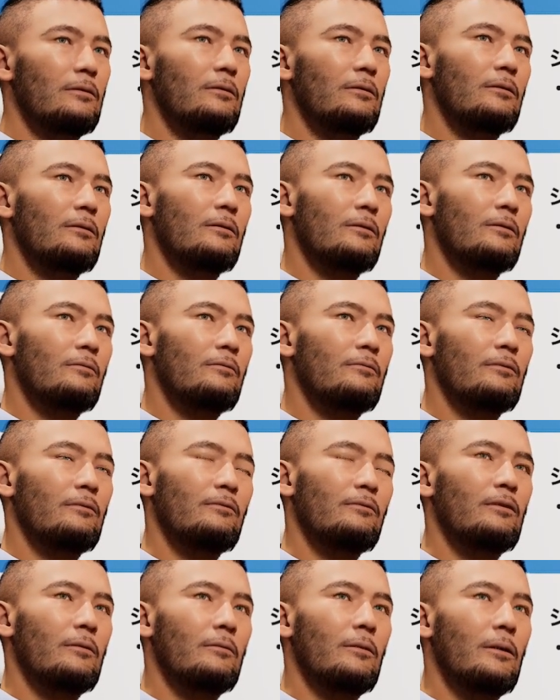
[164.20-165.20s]
えー、普
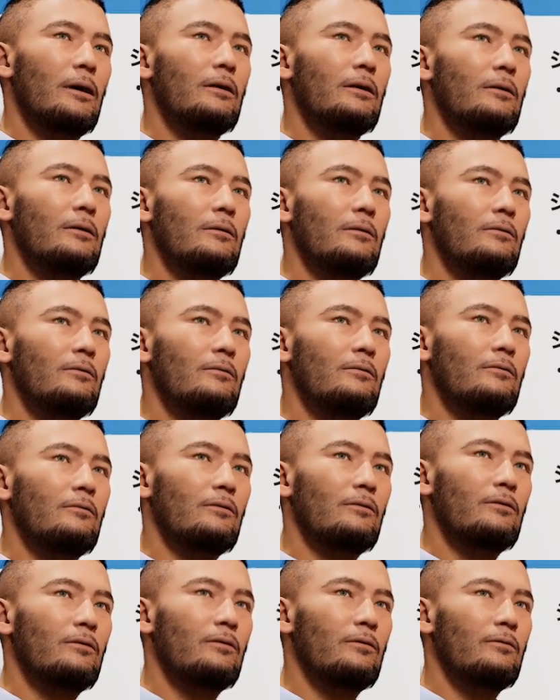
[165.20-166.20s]
通はまあ映像
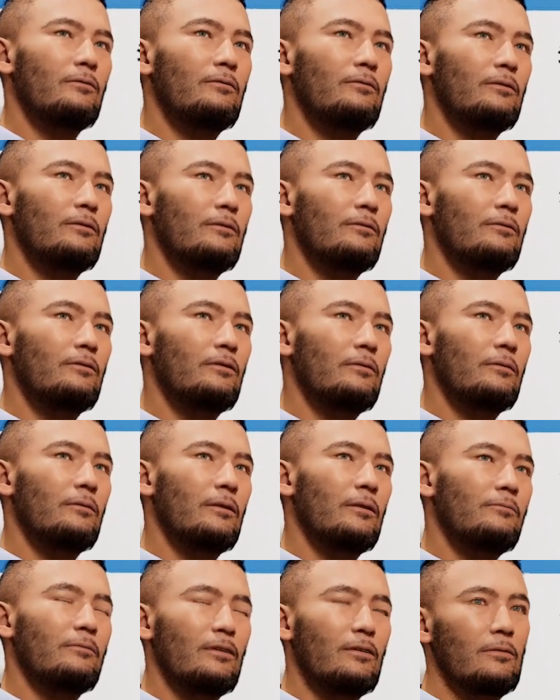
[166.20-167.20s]
入力というと、
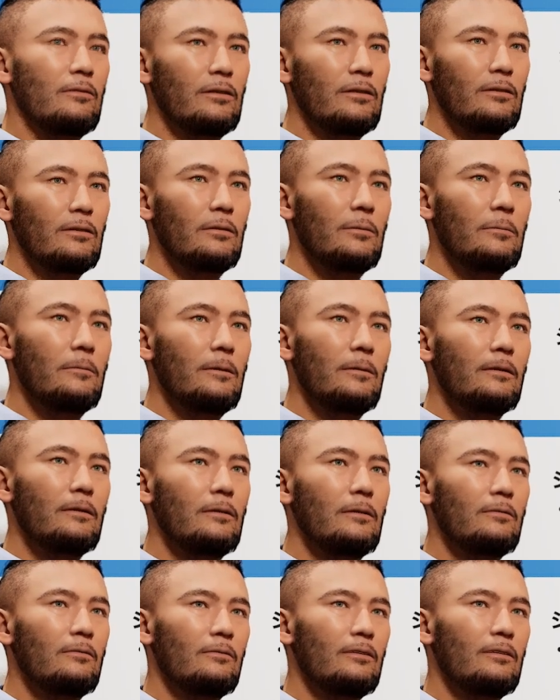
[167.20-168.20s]
まあ、一般的には
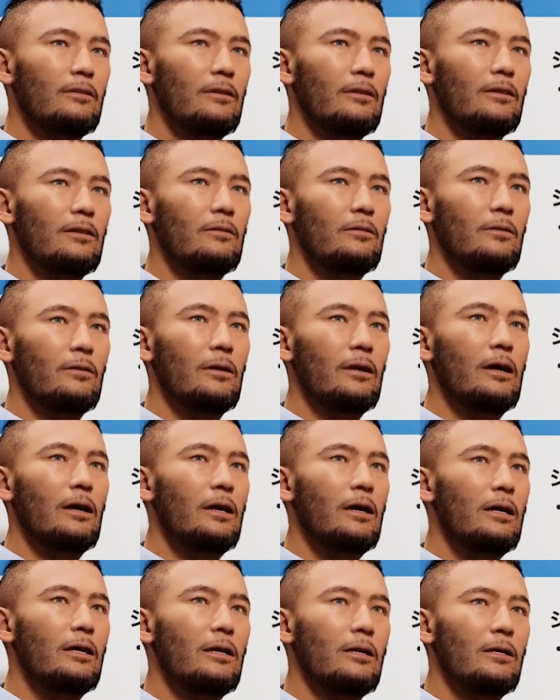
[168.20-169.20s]
エスディーアイ とか、
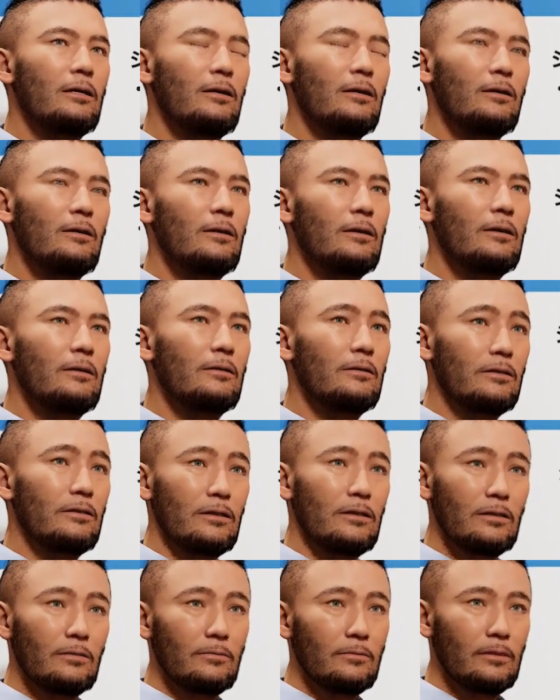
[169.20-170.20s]
えー、
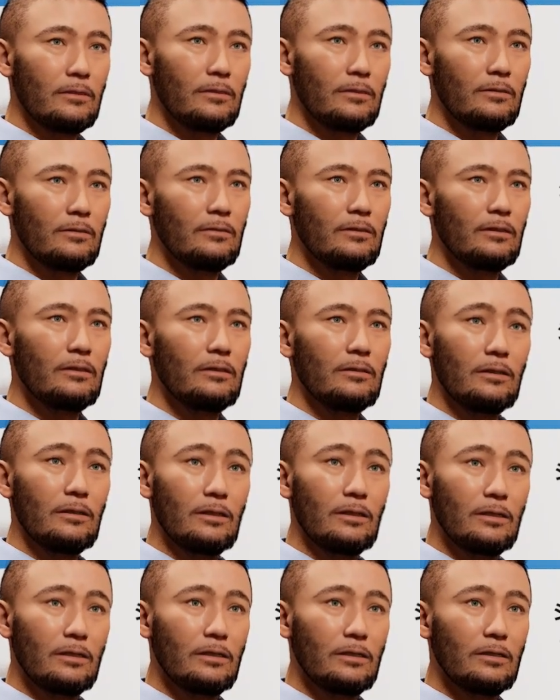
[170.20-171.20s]
エイチディーエムアイ を使っ
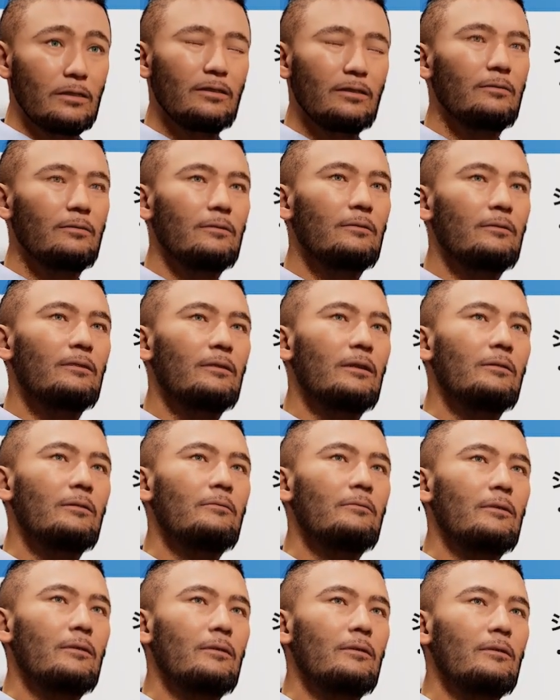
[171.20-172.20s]
たりしますが、
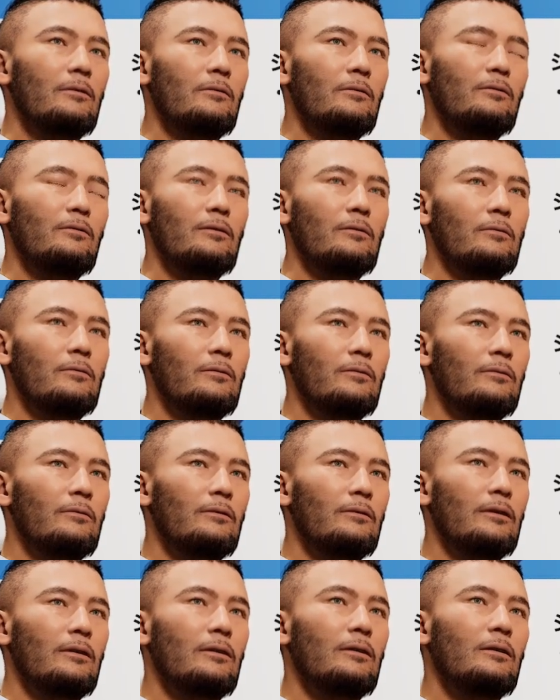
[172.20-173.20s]
えー、今回はで
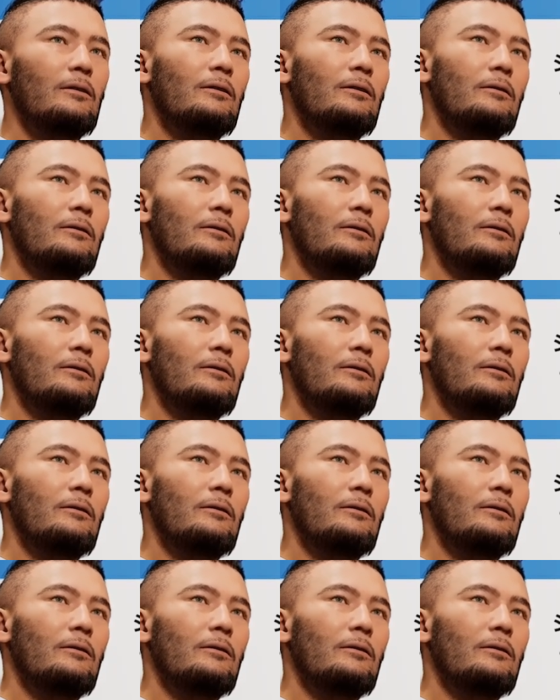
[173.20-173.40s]
すね、